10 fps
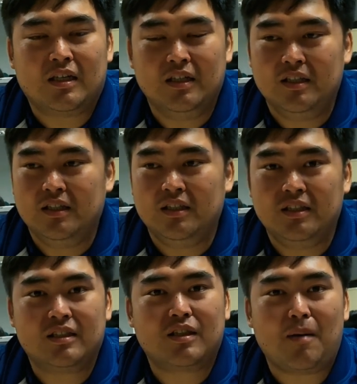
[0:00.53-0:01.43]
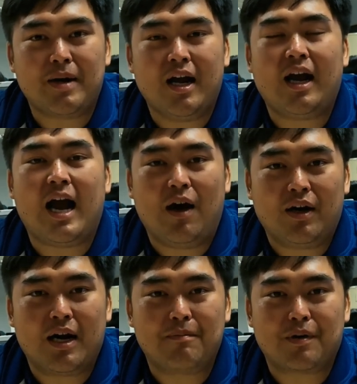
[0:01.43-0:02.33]
คือตอนเป็นนักข่าว
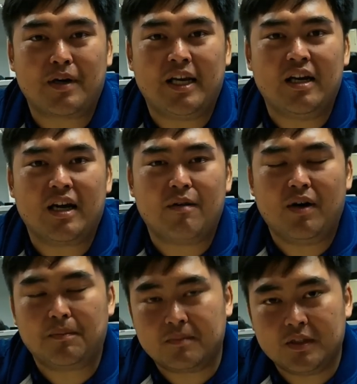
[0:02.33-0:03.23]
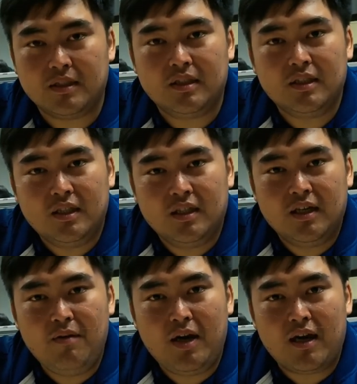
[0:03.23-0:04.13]
นะครับก็คิดนะครับว่า
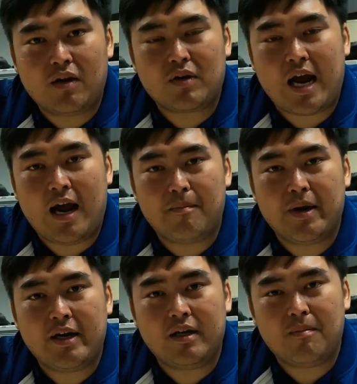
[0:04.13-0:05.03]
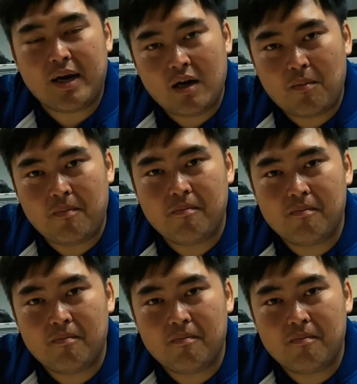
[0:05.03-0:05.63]
เวลาสดถามไปทำไมเรา